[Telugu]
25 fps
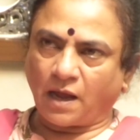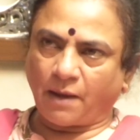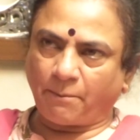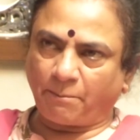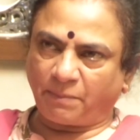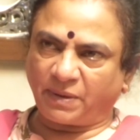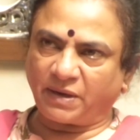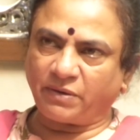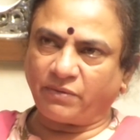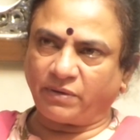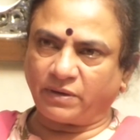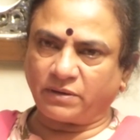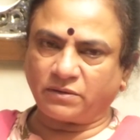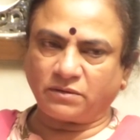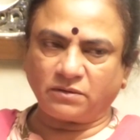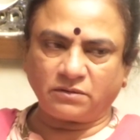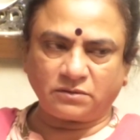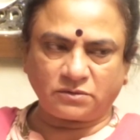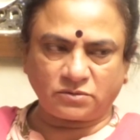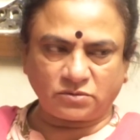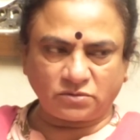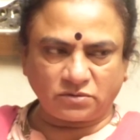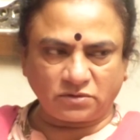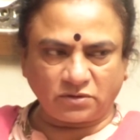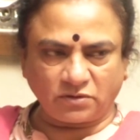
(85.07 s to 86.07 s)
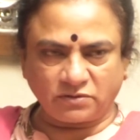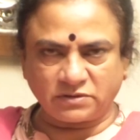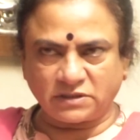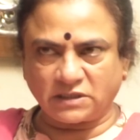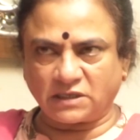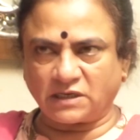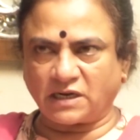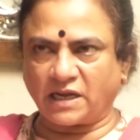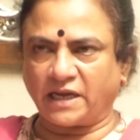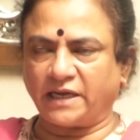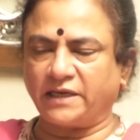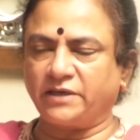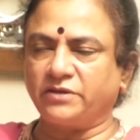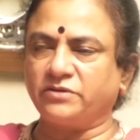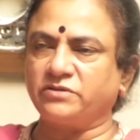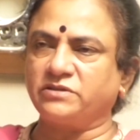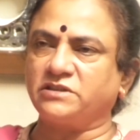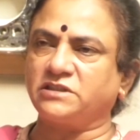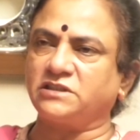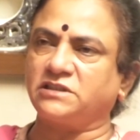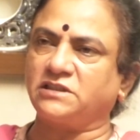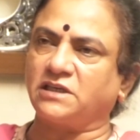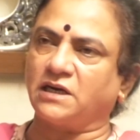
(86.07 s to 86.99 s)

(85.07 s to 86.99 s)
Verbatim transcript: అప్పటి వరకు టూ థౌజండ్ నైన్ నుంచి